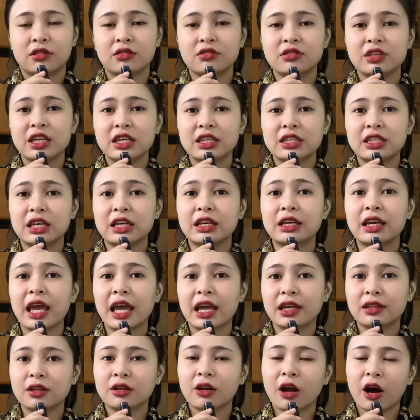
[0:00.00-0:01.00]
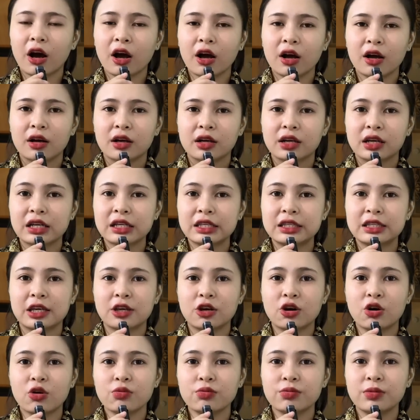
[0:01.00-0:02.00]
Tự nhiên chị nghe tới đó, cái
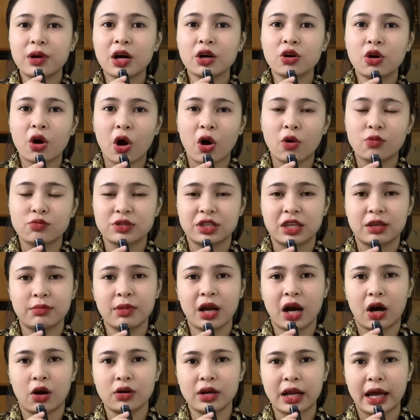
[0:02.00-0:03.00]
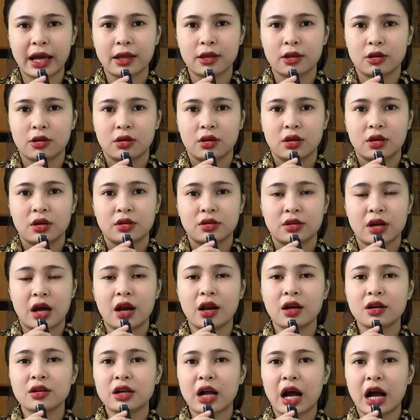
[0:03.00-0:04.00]
chị Út hết hồn, chị mới hỏi lại.
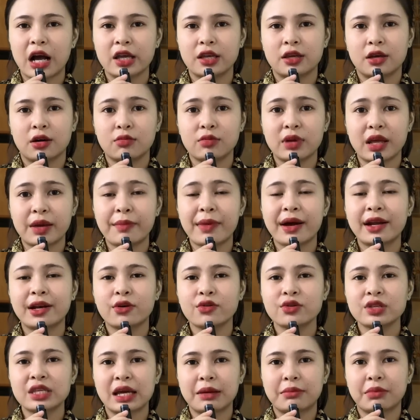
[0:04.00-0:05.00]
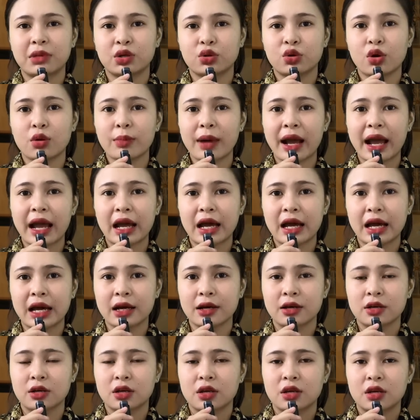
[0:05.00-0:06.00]
Trời đất ơi, không lẽ ba nói nhà mình có ma
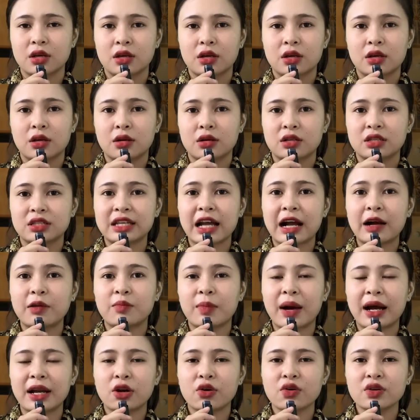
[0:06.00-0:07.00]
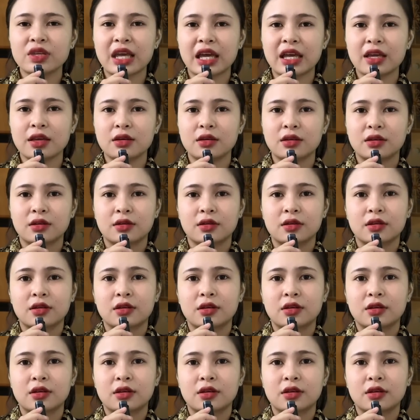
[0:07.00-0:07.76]
ha? Sao ba nói vậy?